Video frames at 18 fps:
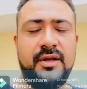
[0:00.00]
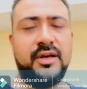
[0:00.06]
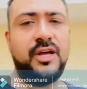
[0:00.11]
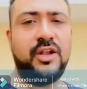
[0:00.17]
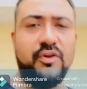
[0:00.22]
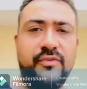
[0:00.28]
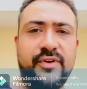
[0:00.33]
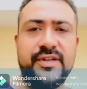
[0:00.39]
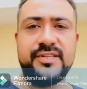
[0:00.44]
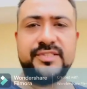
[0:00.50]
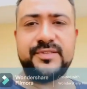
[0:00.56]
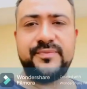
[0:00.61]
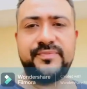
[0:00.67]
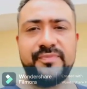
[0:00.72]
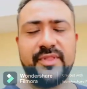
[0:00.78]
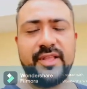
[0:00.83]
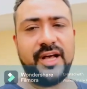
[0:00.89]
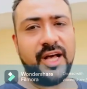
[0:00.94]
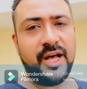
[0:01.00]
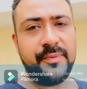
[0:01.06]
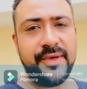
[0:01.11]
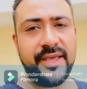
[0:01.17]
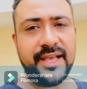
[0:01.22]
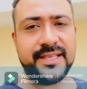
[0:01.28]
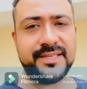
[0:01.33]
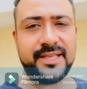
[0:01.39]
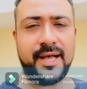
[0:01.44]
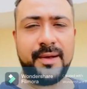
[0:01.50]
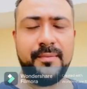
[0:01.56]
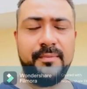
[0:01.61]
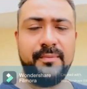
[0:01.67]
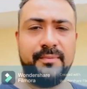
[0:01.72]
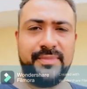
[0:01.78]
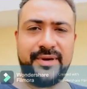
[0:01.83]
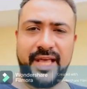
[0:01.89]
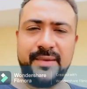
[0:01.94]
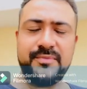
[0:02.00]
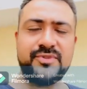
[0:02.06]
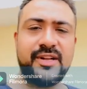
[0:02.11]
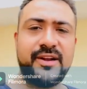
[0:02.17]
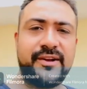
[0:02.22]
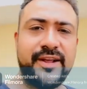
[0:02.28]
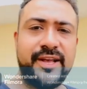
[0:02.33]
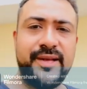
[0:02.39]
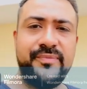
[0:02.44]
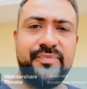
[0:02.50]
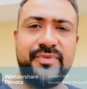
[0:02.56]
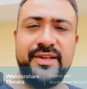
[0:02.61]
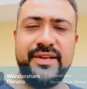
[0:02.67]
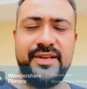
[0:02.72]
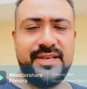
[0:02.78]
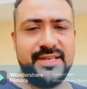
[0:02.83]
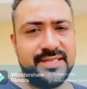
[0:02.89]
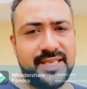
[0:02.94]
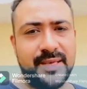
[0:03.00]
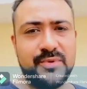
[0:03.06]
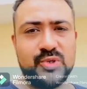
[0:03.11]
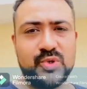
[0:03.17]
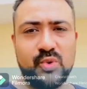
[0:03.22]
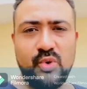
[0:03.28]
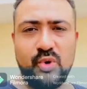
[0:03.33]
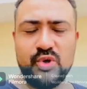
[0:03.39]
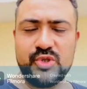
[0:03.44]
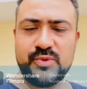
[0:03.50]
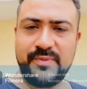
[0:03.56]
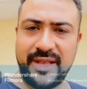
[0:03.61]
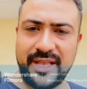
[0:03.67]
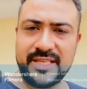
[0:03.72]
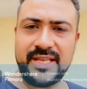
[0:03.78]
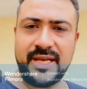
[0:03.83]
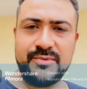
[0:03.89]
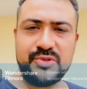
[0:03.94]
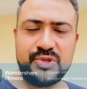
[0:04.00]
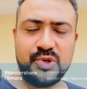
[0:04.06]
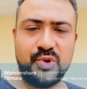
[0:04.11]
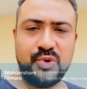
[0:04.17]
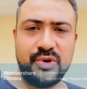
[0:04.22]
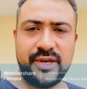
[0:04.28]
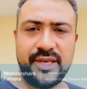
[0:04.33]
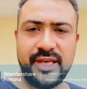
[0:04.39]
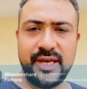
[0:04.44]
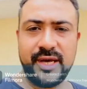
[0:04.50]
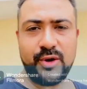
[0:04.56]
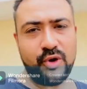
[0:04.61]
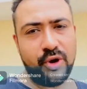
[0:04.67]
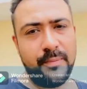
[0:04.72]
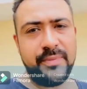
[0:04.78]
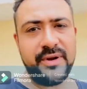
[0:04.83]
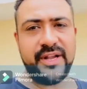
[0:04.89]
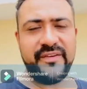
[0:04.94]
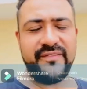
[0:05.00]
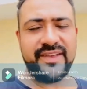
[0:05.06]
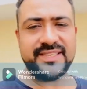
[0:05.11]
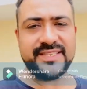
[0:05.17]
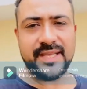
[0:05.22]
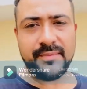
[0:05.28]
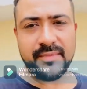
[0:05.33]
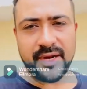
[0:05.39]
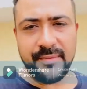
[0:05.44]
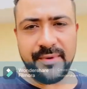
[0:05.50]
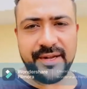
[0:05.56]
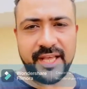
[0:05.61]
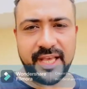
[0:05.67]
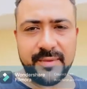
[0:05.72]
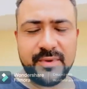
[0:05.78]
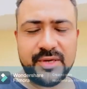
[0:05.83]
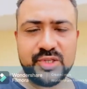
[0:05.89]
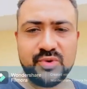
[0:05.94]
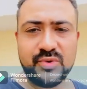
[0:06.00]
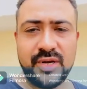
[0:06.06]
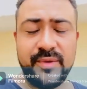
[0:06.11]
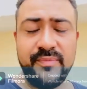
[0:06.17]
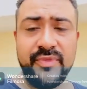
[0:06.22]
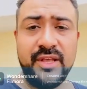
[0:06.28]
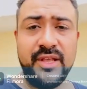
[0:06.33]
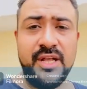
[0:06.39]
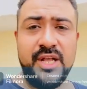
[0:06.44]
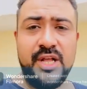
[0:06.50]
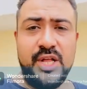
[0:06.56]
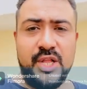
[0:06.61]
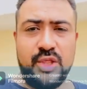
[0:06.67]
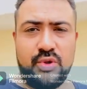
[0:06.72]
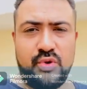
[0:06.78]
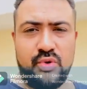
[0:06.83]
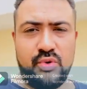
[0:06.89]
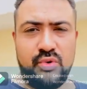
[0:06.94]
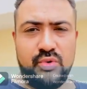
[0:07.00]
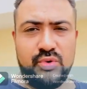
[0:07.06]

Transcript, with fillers: हेलो फ्रेंड्स अभी एग्ज़ाम टाइम चल रहा है सब स्कूलों में एग्ज़ाम शुरू हो गई है कॉम्पिटिटिव एग्ज़ाम का भी टाइम आ चुका है तो